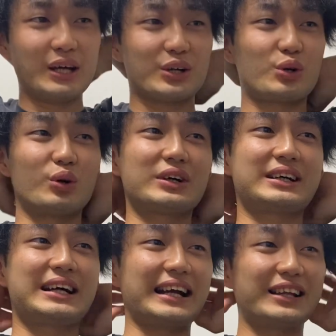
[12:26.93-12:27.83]
こっ
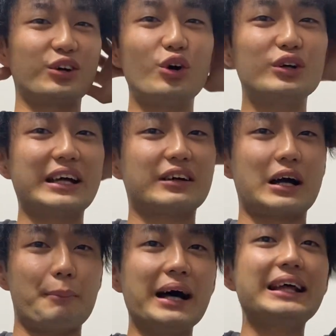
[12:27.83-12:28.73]
からどうなる
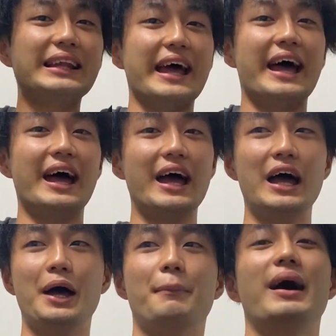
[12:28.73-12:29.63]
か、まだね、
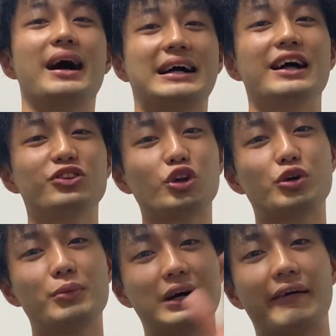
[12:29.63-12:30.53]
まあ監
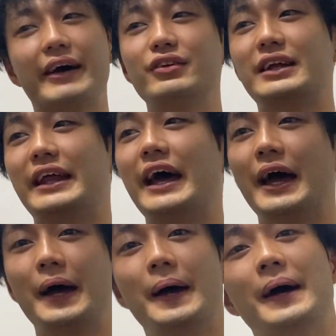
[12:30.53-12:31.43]
督も変わるんでね、